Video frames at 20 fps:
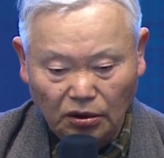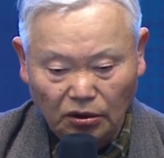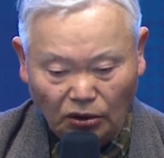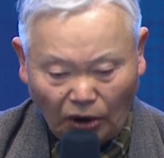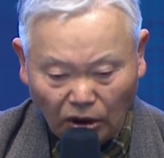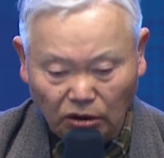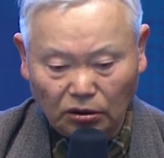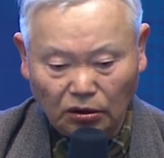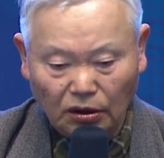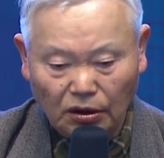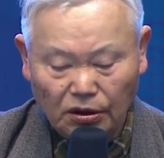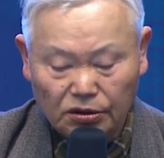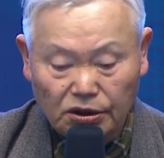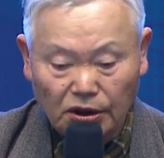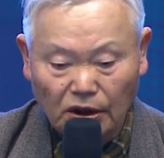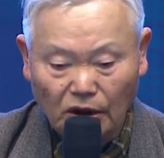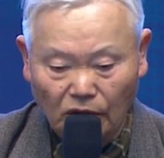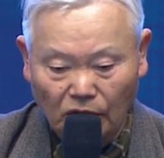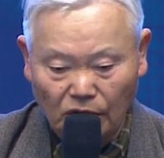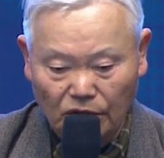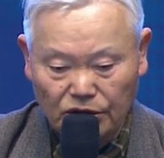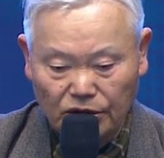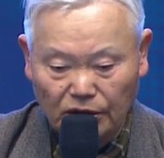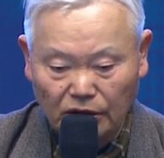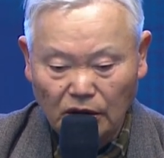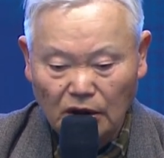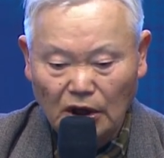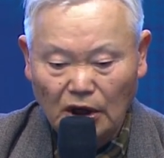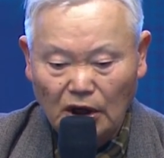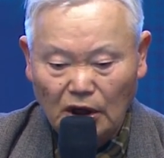덫에
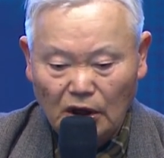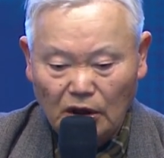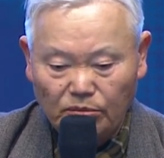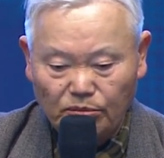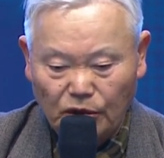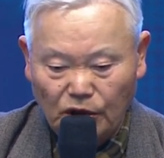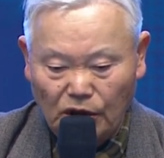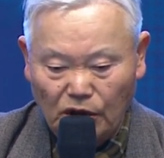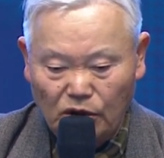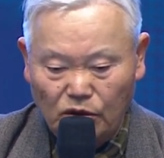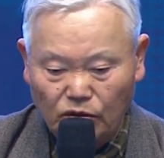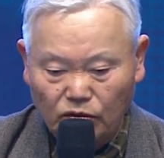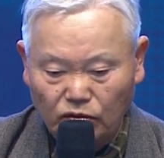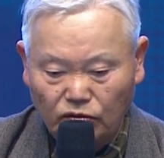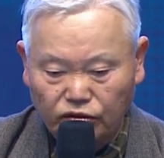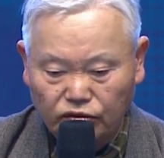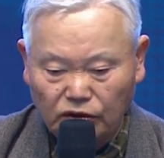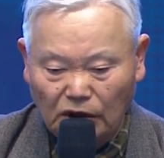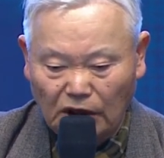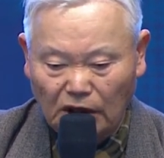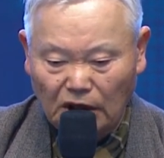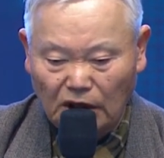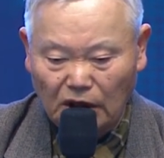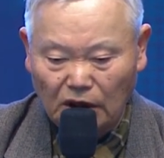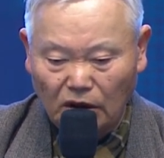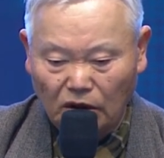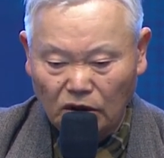걸려서 미중 두 나라가